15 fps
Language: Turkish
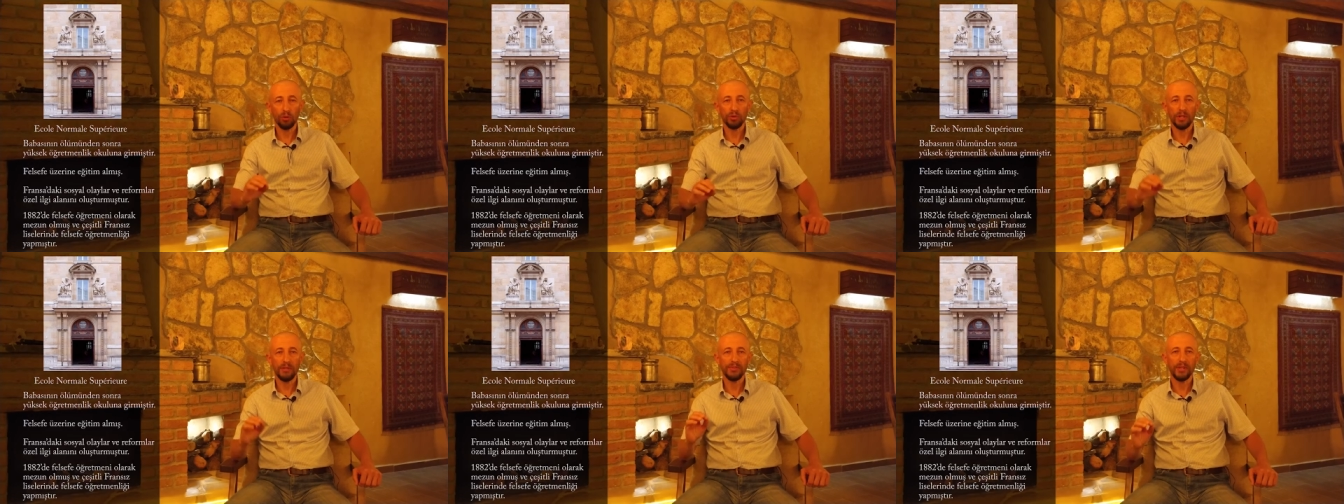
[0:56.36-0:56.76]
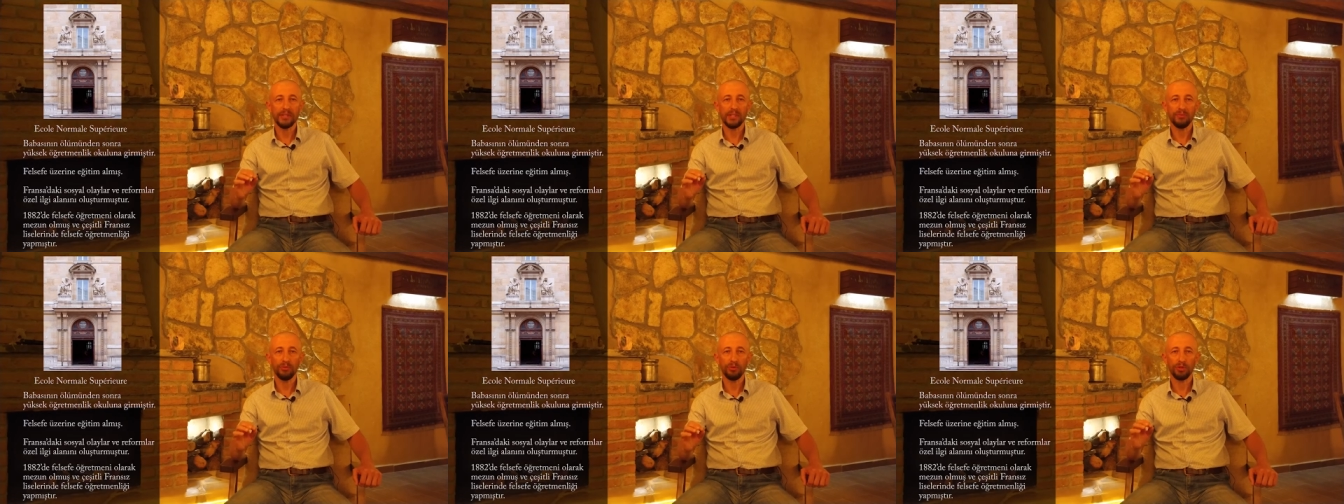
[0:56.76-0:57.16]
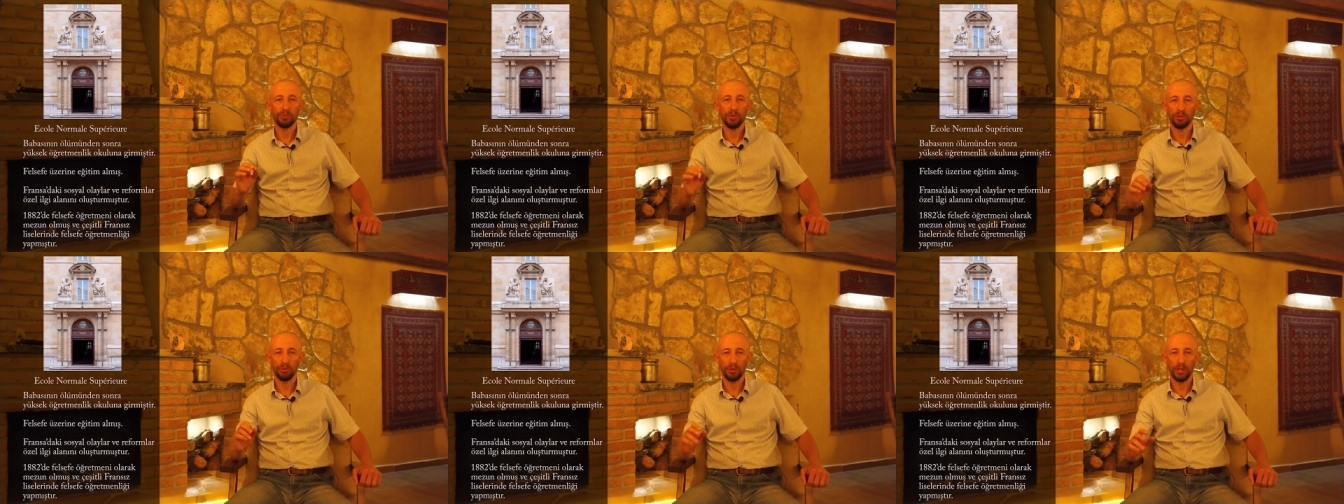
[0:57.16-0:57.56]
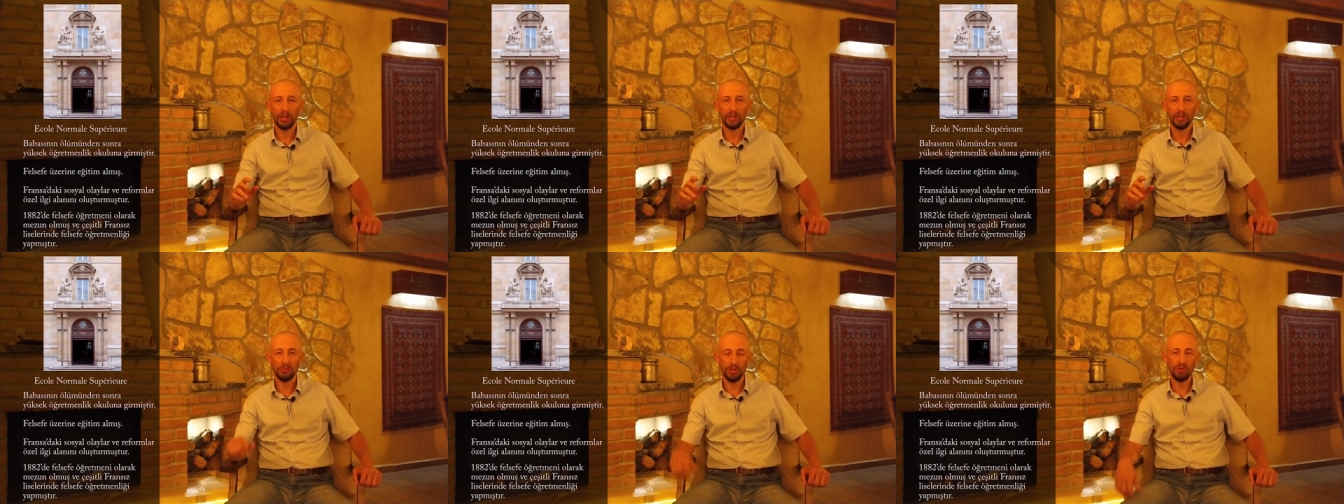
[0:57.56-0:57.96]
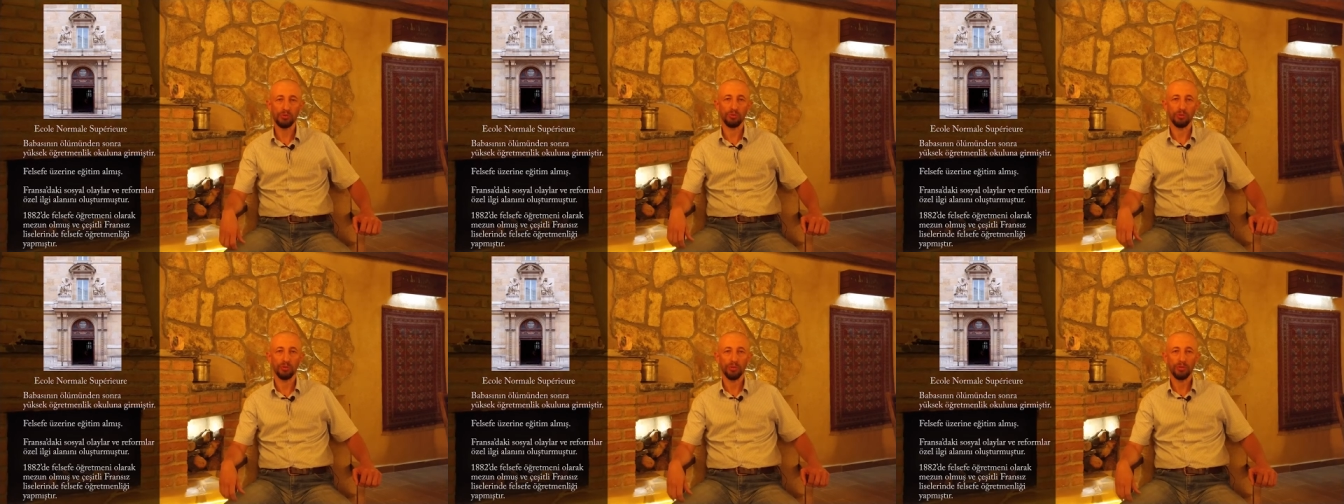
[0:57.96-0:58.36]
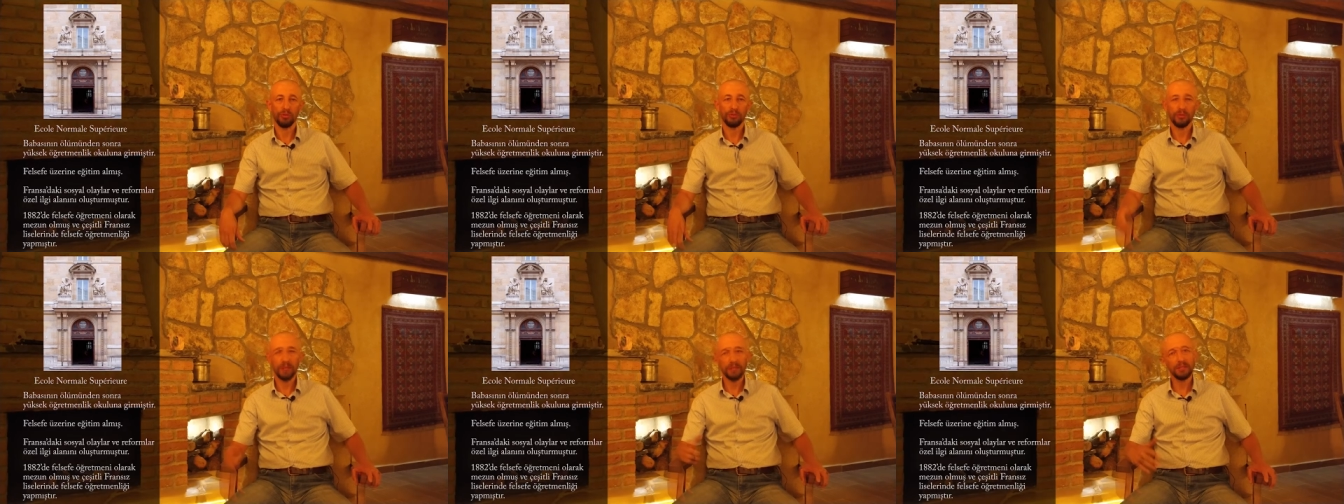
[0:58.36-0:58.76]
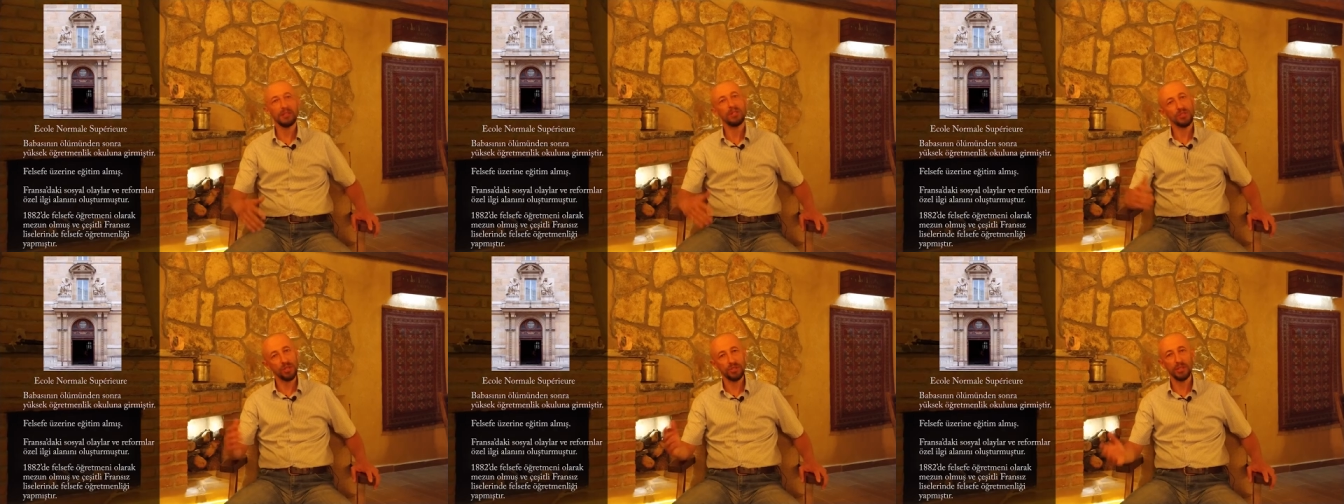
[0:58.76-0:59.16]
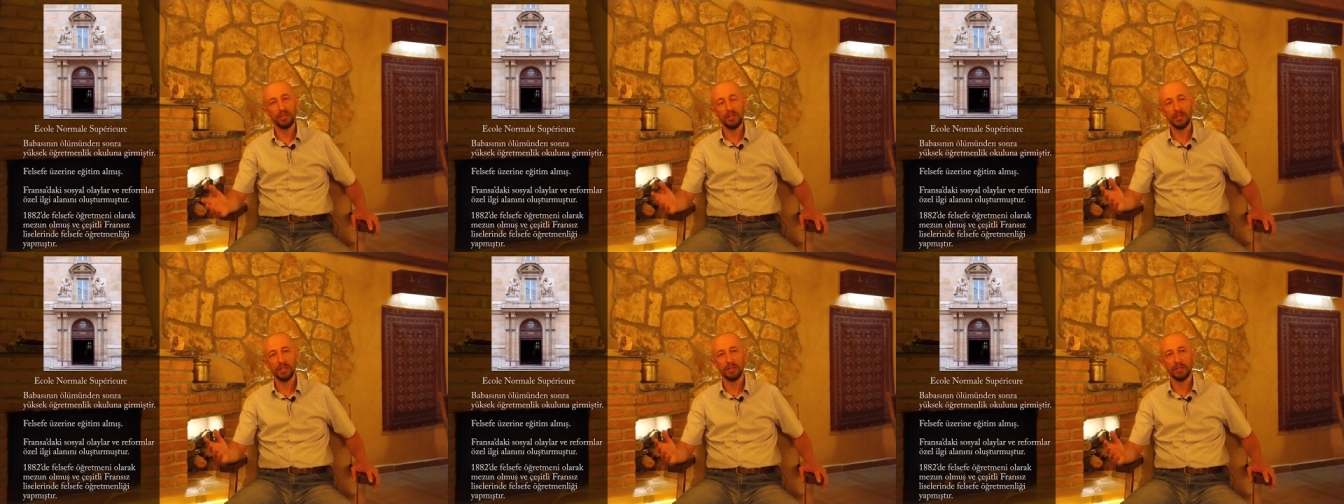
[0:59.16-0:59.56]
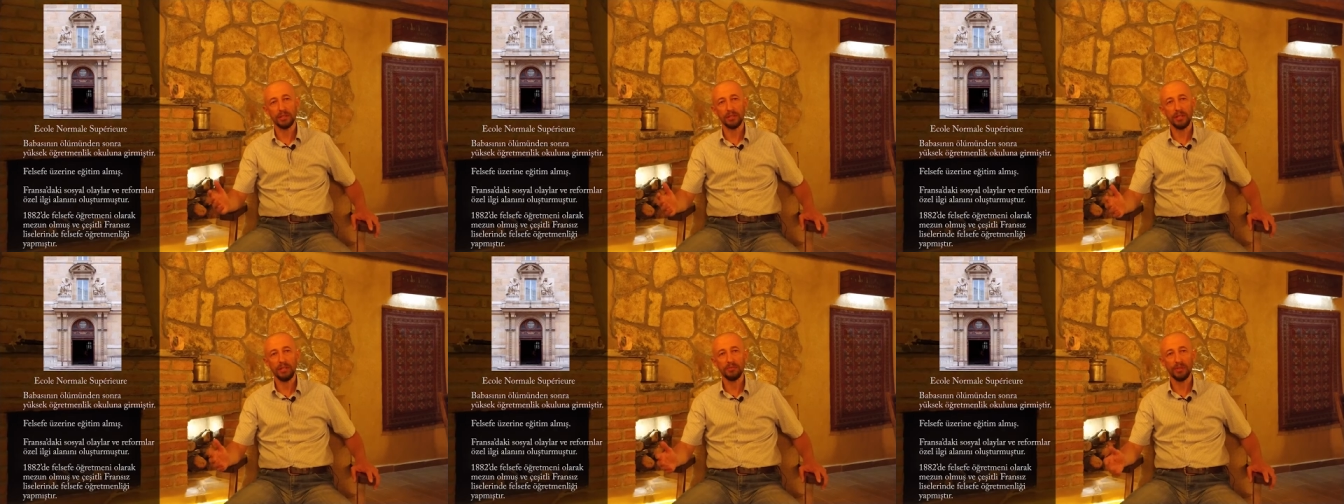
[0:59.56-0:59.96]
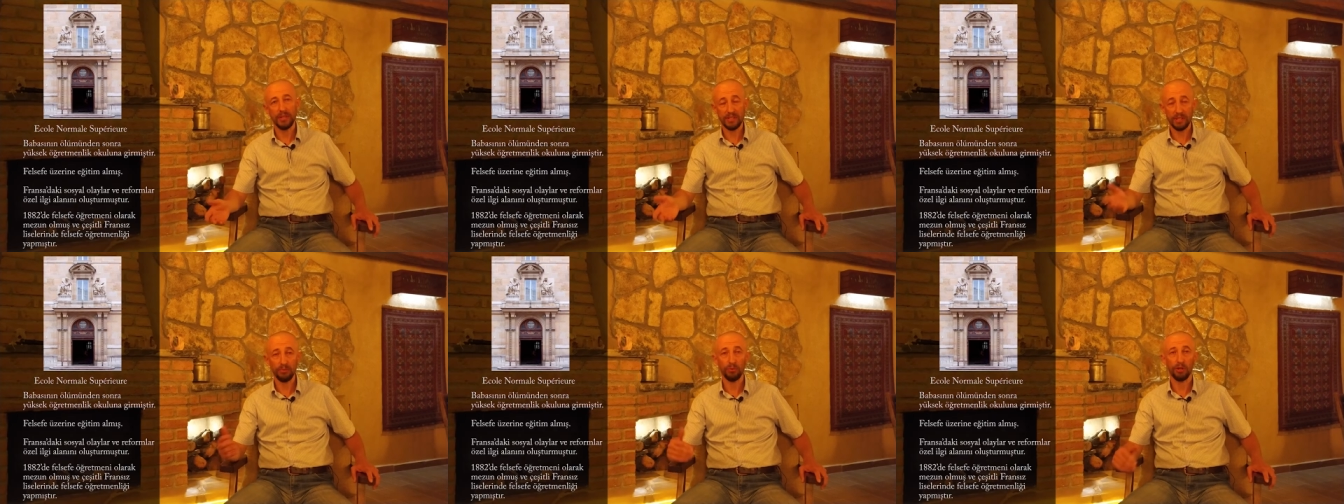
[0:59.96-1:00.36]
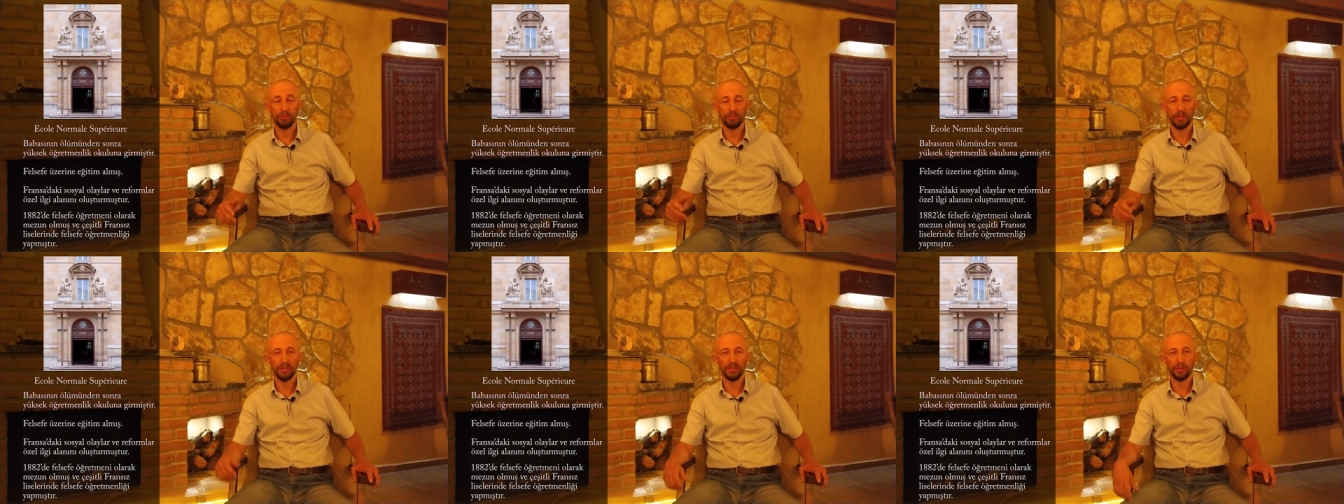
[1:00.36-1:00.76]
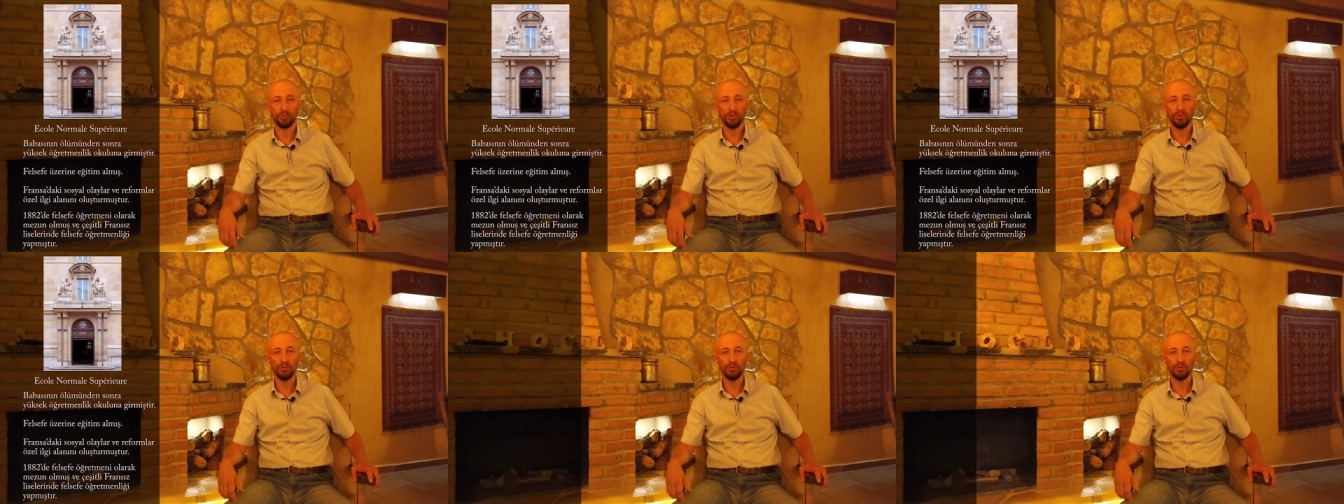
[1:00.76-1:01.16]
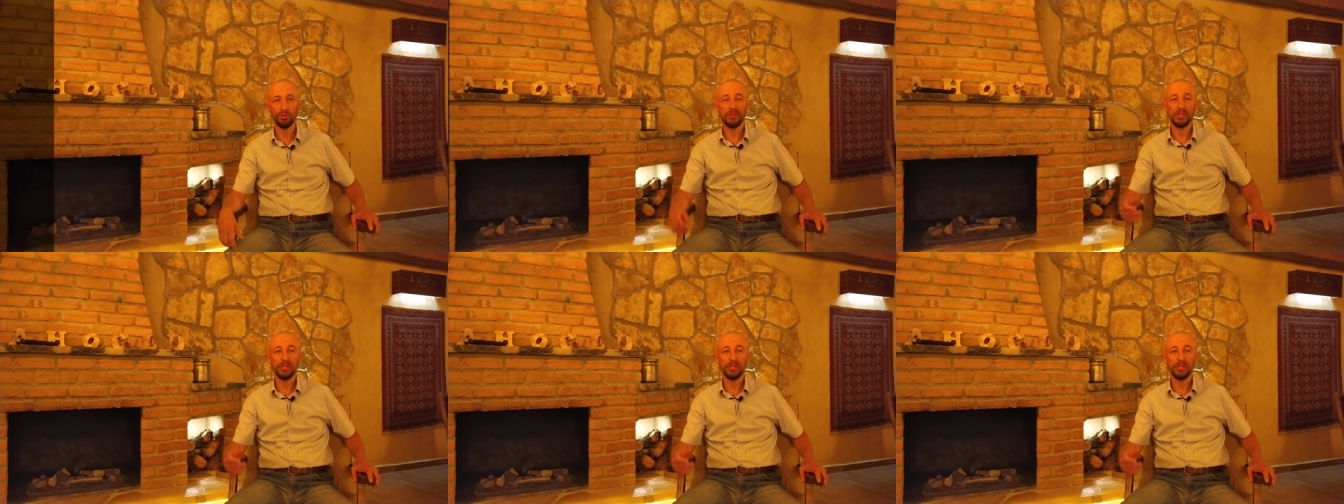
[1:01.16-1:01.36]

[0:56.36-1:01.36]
okuldan felsefe öğretmeni olarak mezun oluyor. Fransa'nın çeşitli liselerinde felsefe öğretmenliği yapıyor.